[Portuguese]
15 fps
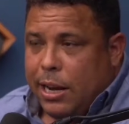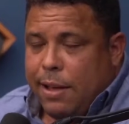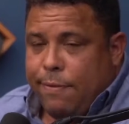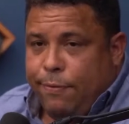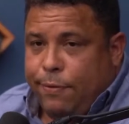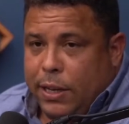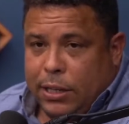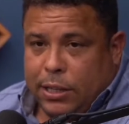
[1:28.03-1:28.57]
ela é
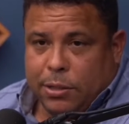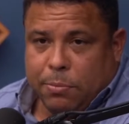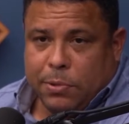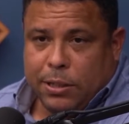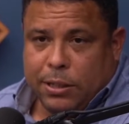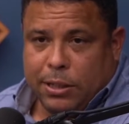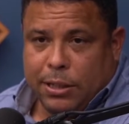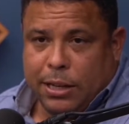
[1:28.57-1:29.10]
vítima,
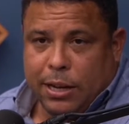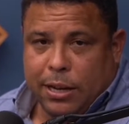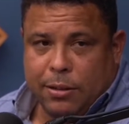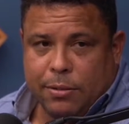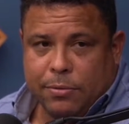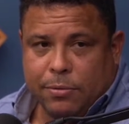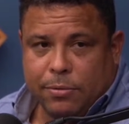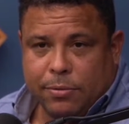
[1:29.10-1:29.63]
né, cara?
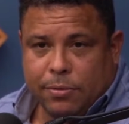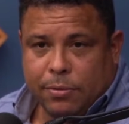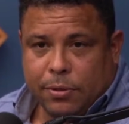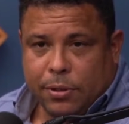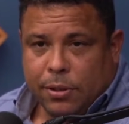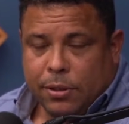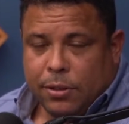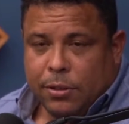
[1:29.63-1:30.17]
Claro.
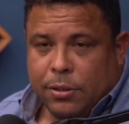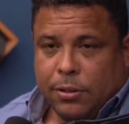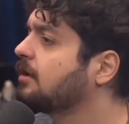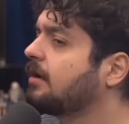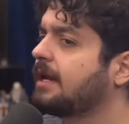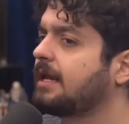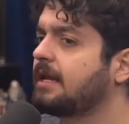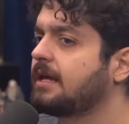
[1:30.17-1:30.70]
É, o
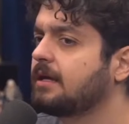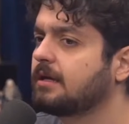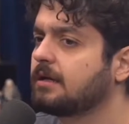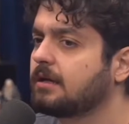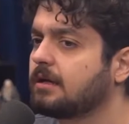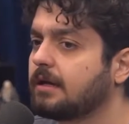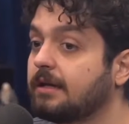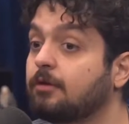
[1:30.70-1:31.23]
Barcelona, Barcelona não tem
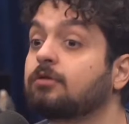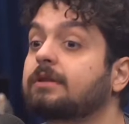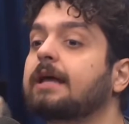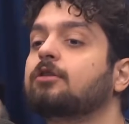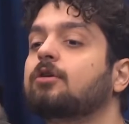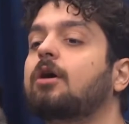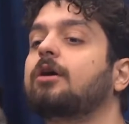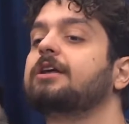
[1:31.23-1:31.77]
dono, né? Não
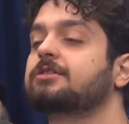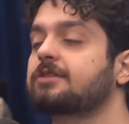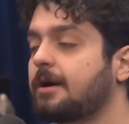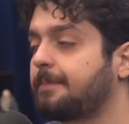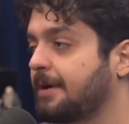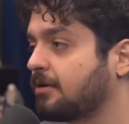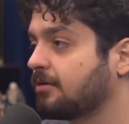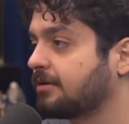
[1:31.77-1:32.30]
tem dono, isso não que tem, eu